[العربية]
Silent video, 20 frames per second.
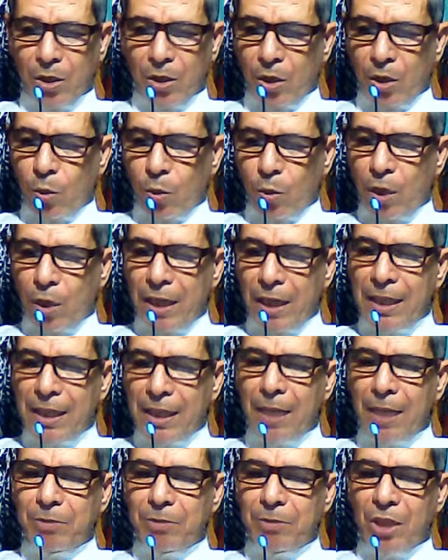وإن
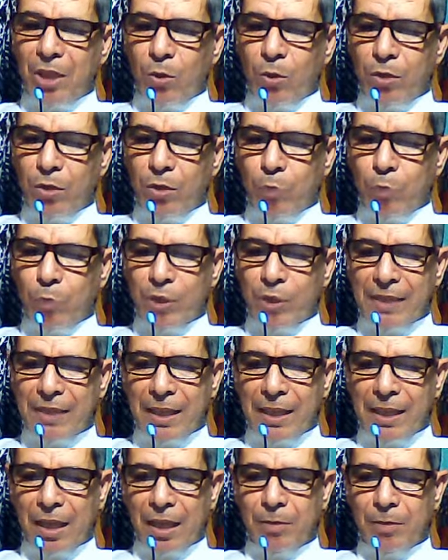لم تكن
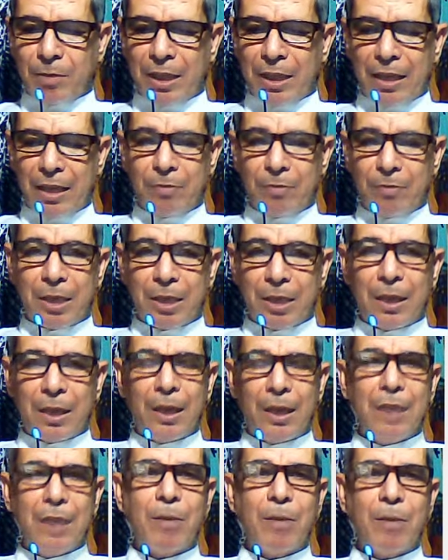متسلحة بالعلم
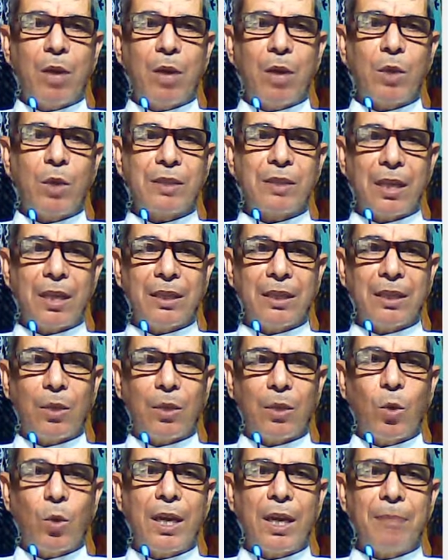لما وصلت
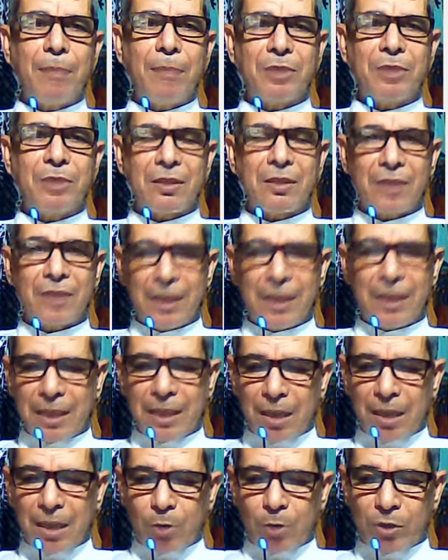ولم تصل إلى
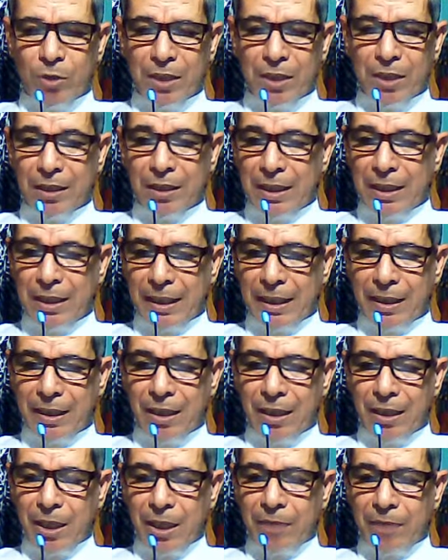ما وصلت إليه
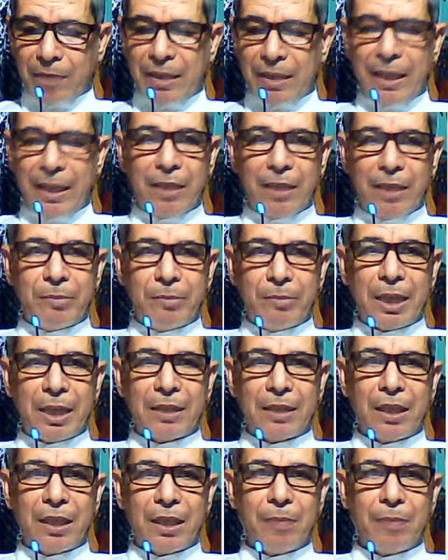فالعلم
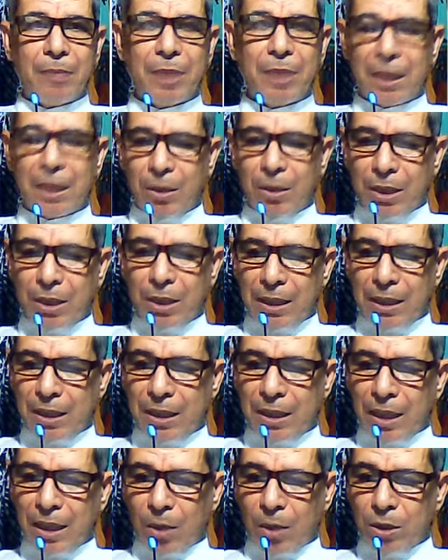أداة من أدوات
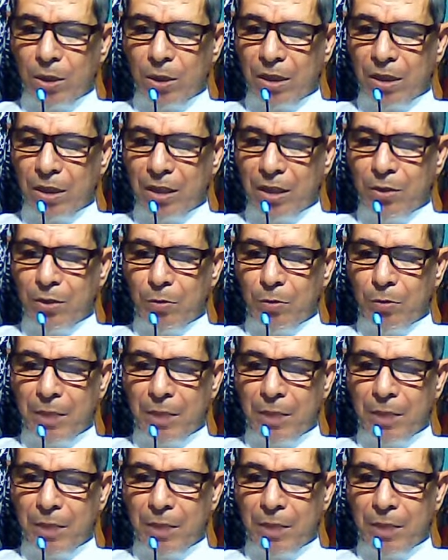النجاح والتقدم